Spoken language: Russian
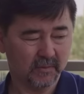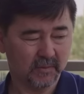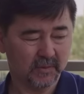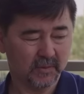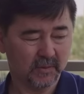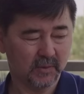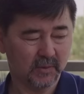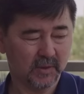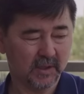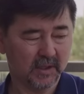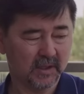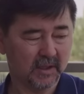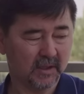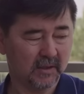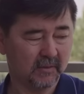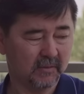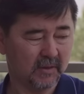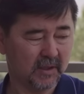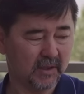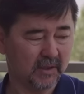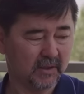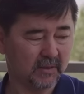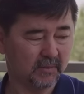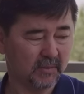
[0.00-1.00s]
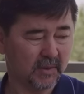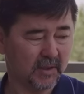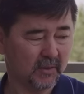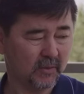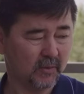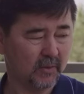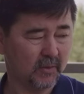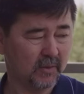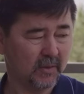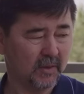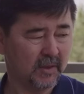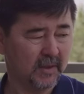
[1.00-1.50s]
сюда наливаю это
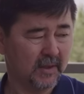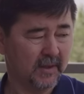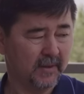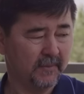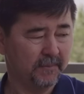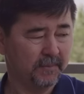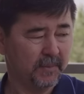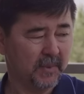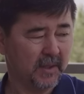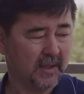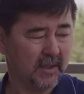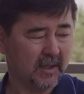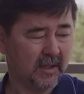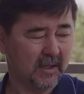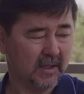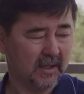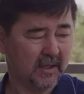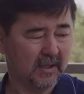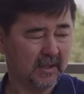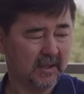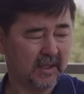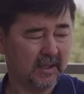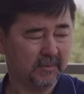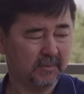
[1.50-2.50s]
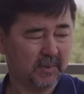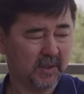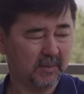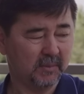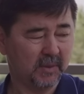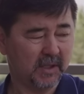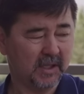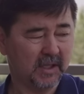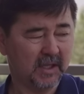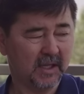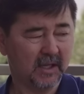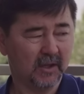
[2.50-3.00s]
молоко. А, я
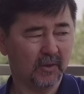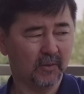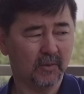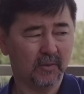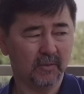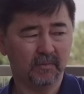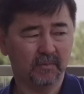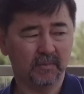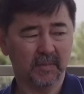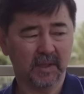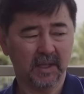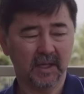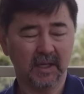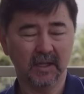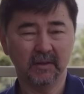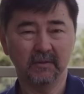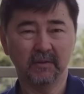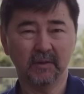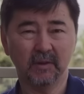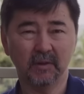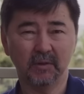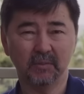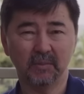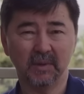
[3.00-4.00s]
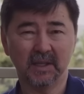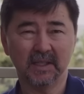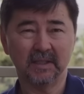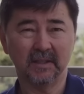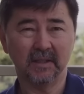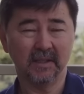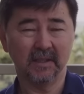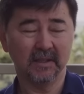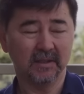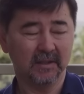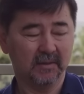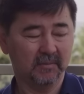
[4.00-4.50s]
применяю оливковое
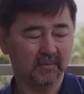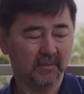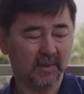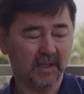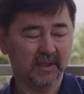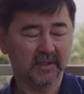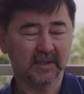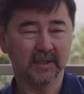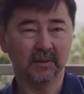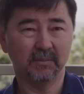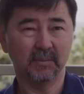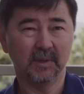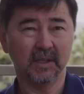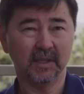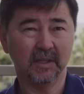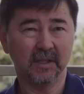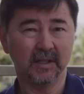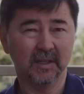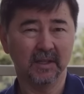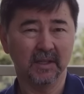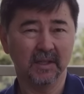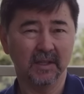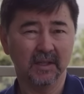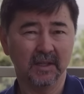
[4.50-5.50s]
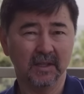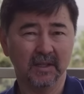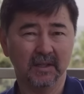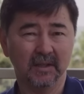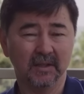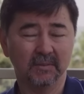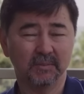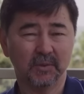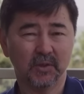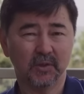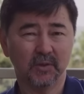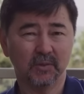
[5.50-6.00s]
масло, бальзамик,
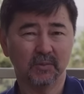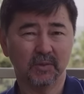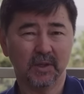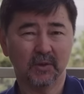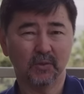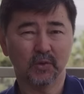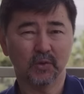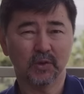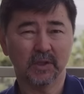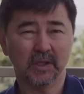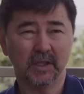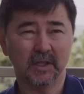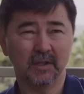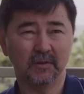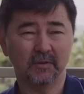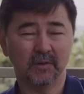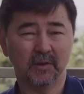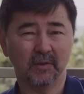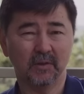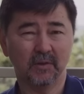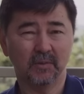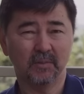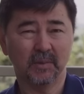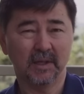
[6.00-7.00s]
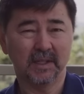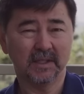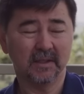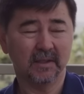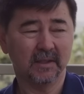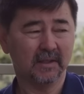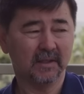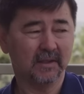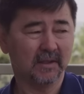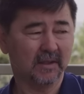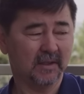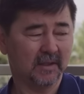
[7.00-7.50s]
причем хорошее оливковое
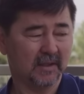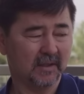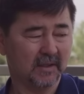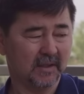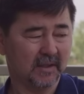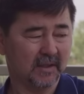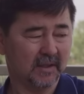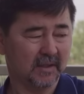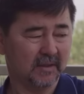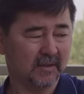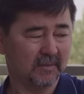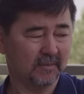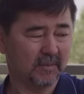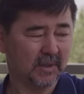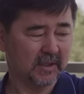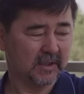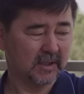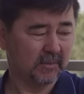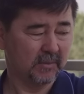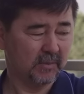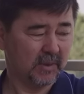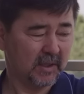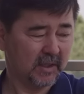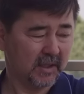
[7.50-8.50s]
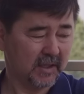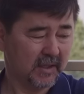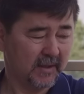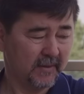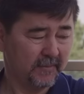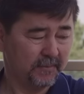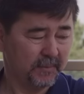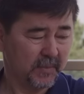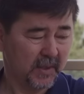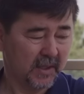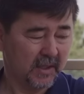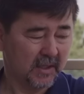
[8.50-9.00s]
масло, бальзамик.
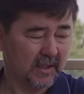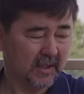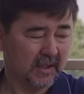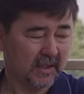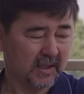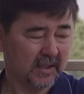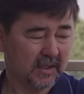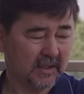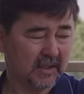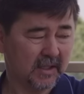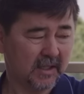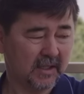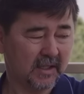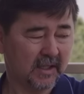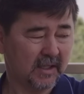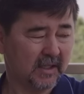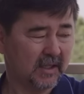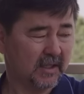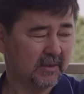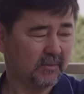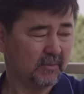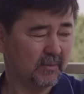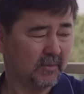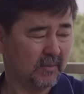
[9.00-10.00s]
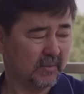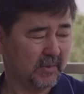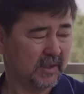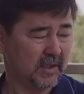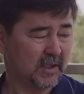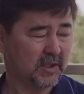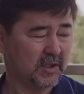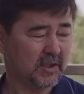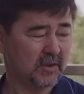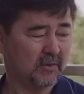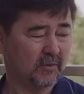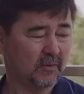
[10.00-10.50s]
И когда я ем
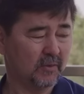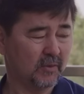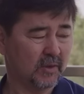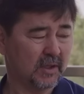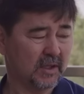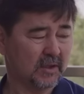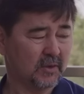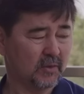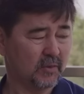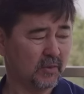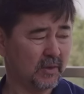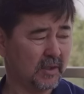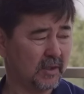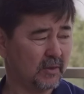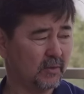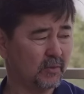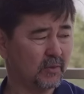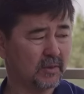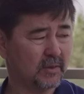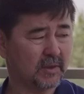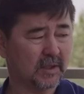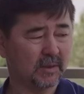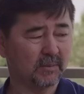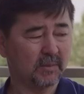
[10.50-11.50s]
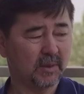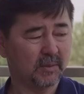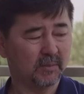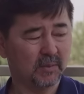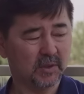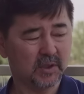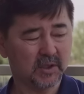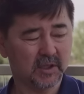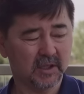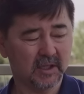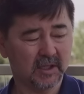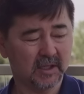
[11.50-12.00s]
гречневую кашу, я утром
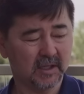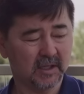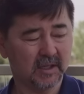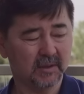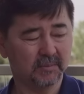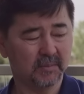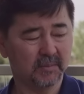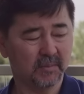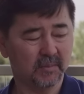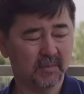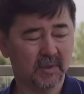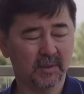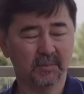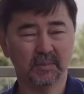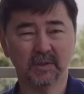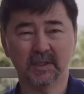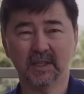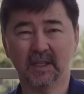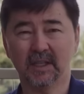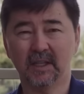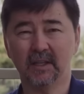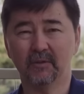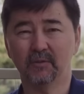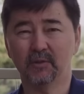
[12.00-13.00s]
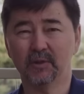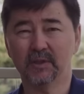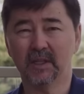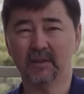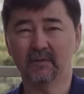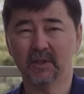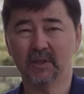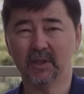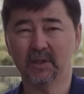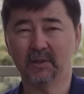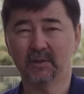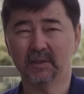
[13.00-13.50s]
обычно обязательно его
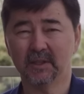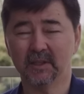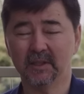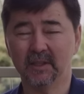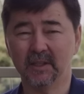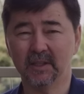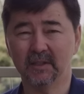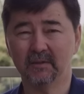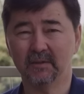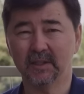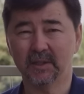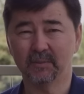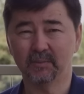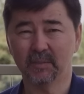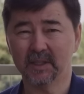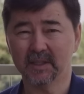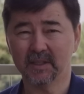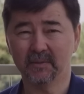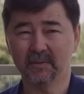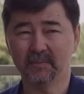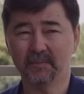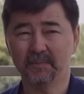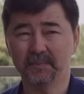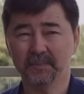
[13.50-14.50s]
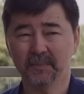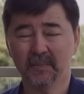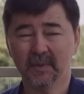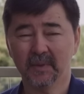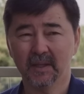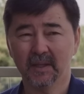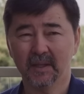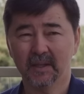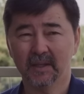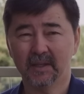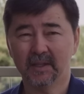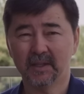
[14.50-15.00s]
заливаю тыквенным маслом.
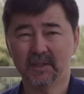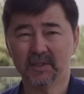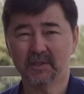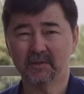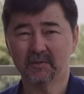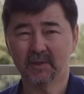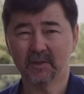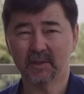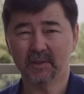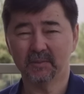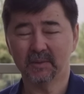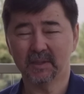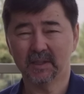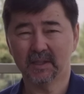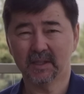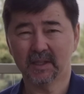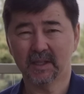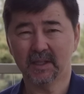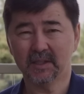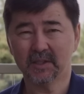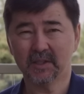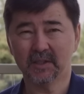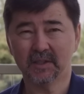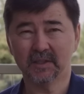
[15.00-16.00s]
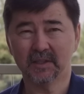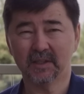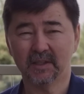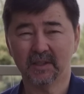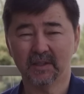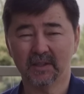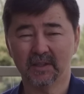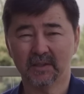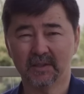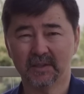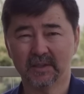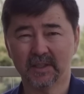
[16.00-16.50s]
Гречневая каша
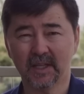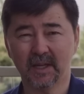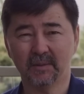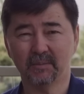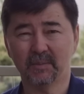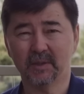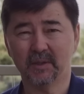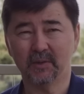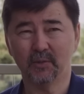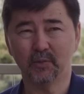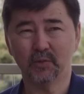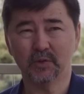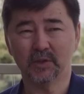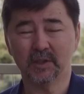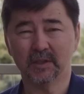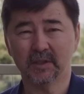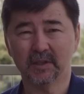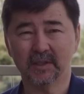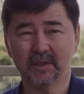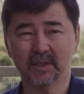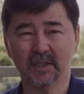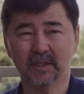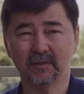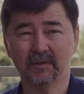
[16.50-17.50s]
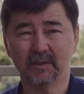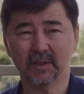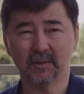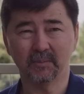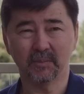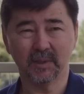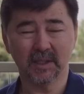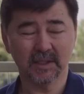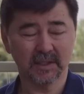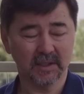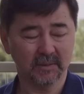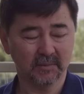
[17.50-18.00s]
самое лучшее это с тыквенным
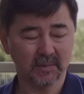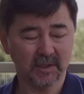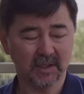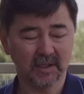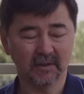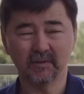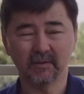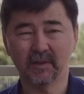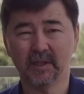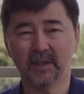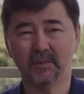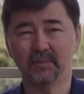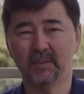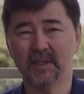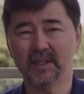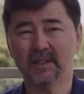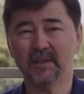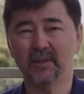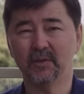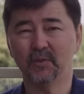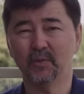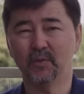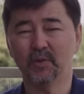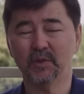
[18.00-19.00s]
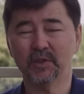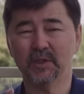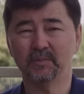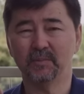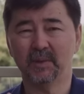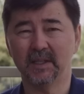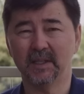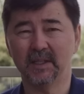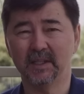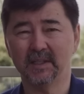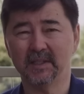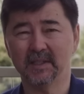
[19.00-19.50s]
маслом, и тыквенное масло очень
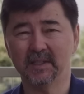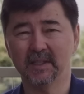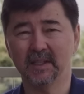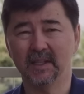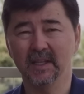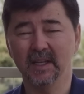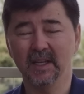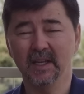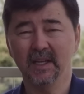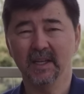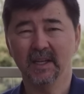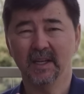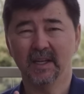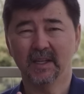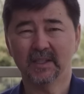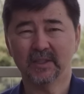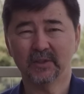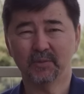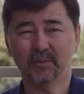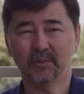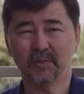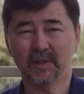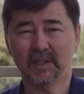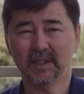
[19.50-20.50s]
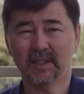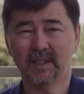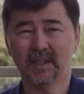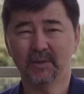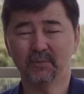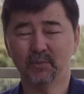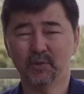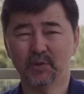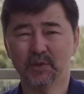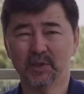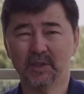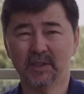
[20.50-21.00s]
полезно, особенно для
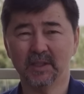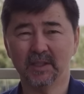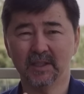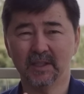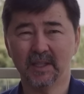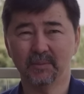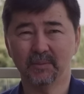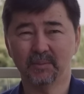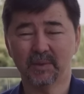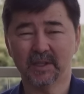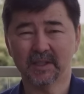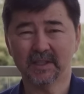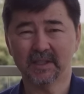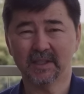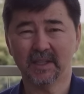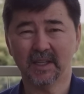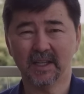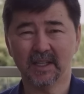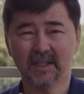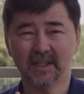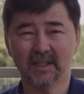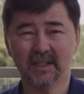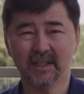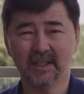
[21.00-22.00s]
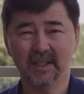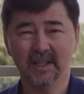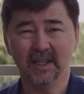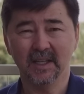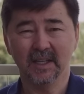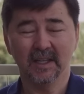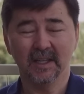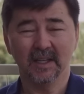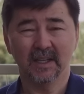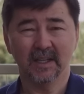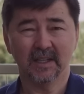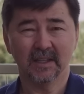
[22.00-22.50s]
мужчин, для простаты,
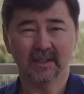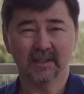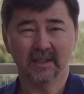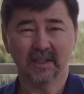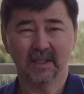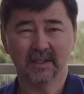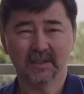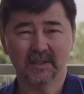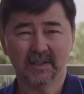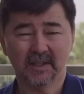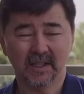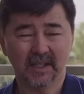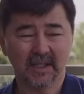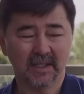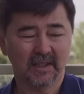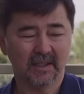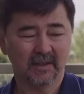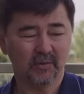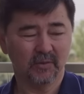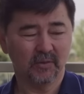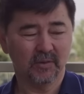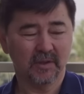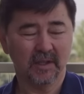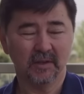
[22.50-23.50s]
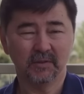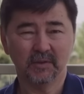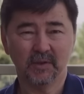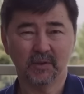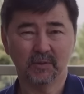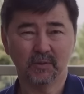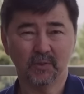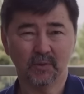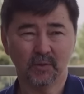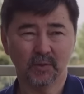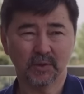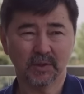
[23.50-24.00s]
э, для зрения, ну для
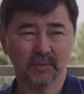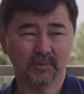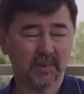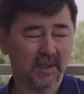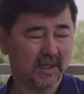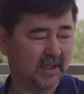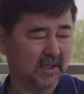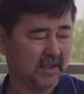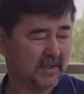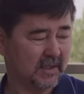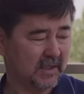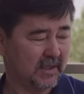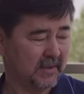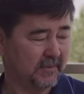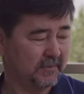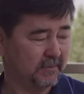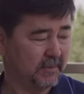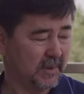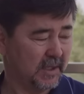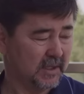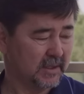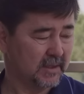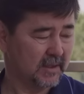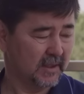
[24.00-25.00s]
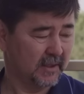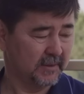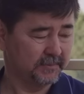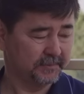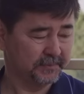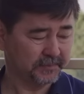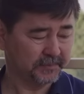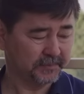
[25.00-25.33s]
всего, очень полезное масло.